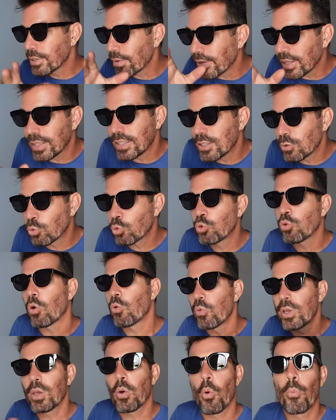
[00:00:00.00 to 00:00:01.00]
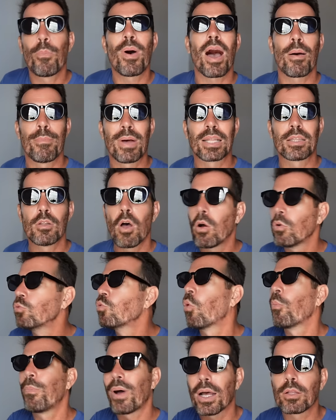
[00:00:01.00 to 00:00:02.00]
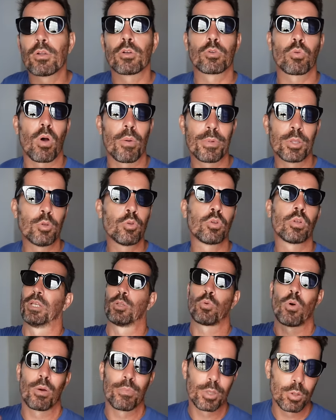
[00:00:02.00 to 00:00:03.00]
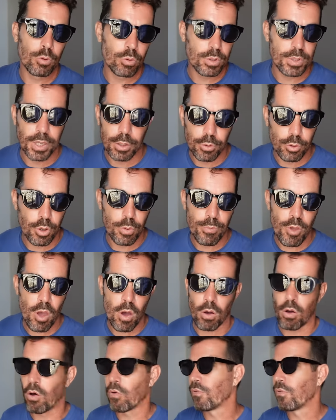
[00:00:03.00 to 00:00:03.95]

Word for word: savez, ils disent toujours oui, on part maintenant ou on part dans 3 minutes. Et 3 minutes, c'est une demi-heure.